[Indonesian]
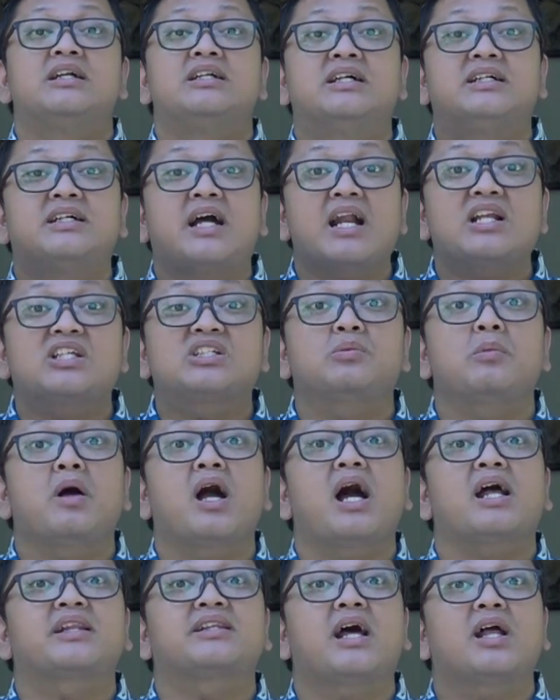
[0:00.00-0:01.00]
Dengan
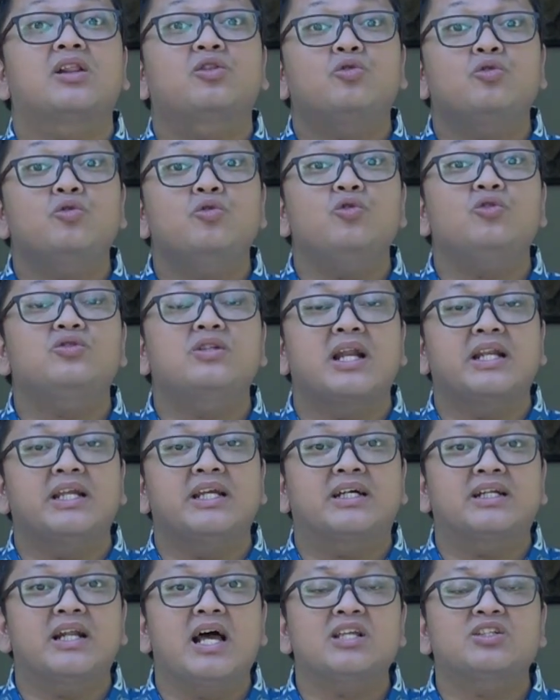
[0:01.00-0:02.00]
semangat yang tulus dan
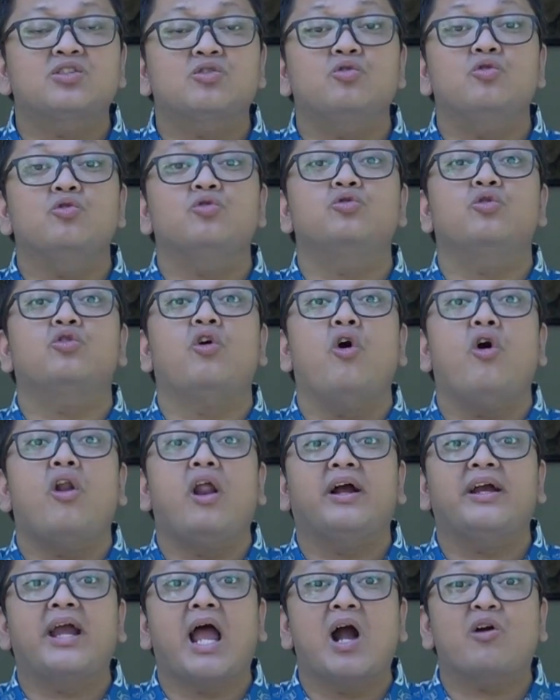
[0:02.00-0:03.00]
ikhlas untuk
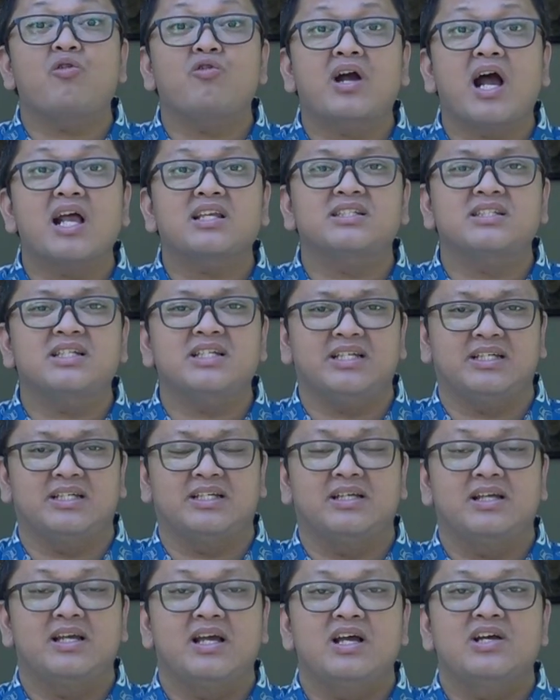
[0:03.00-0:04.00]
orang yang aku kasihi.
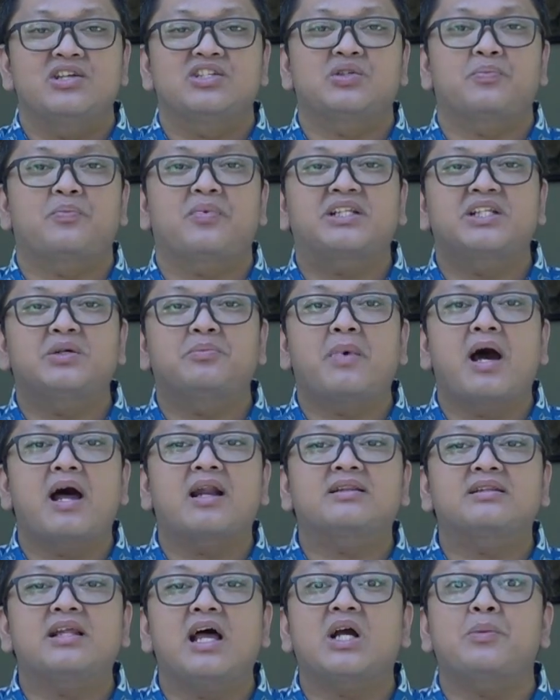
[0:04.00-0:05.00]
Seperti
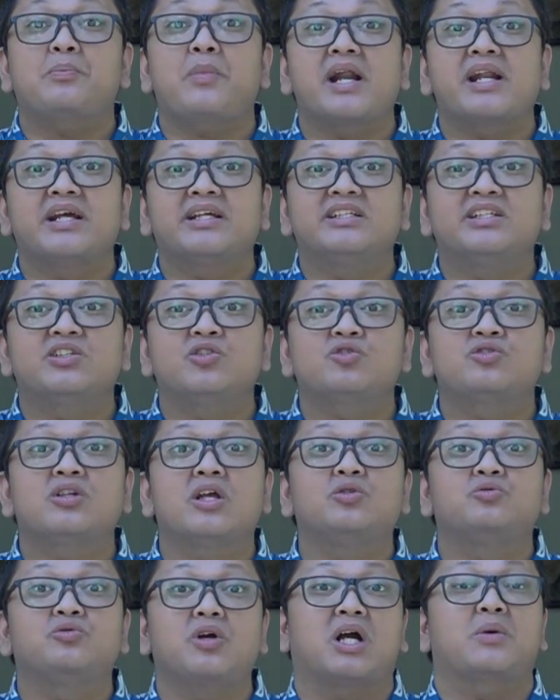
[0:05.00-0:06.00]
Marta kepada Yesus
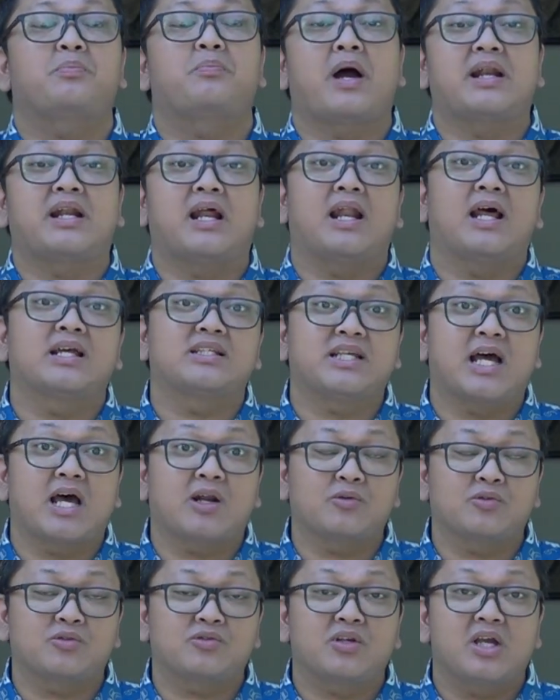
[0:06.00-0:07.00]
dan juga kepada
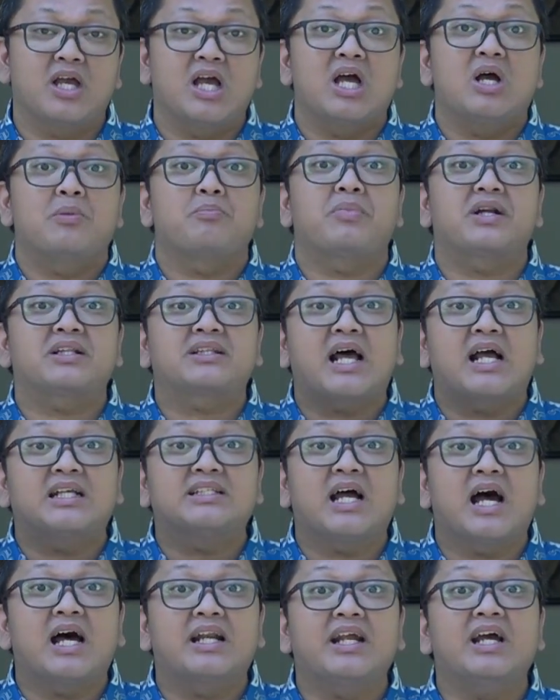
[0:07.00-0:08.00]
Lazarus.
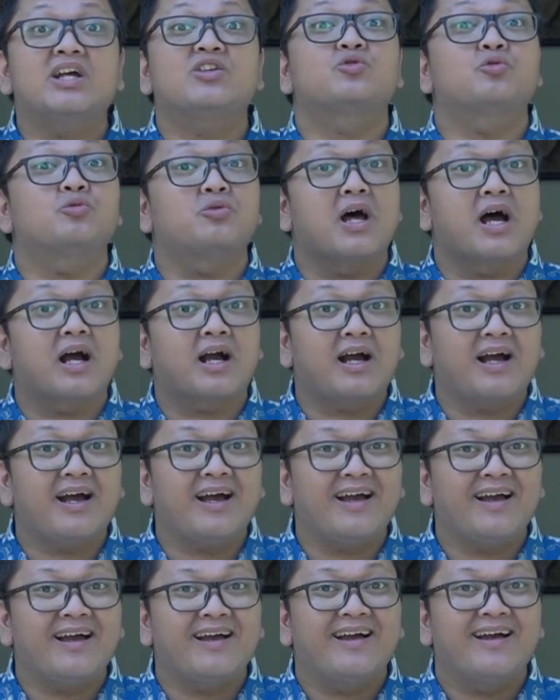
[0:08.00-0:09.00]
Pertanyaannya,
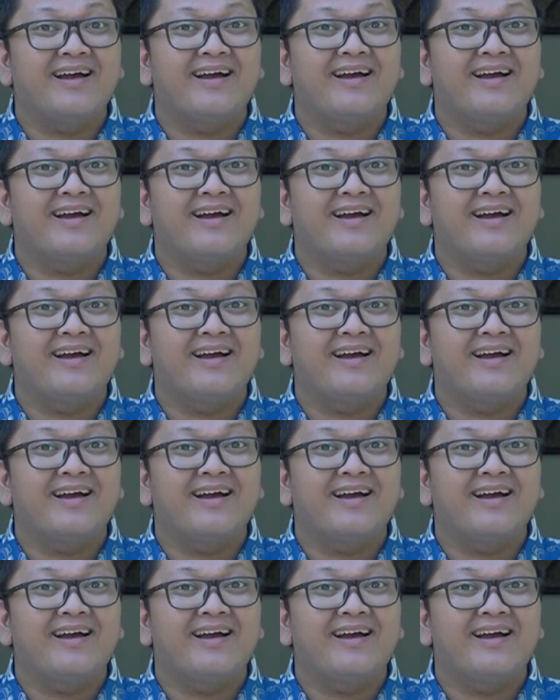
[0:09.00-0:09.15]
sudahkah?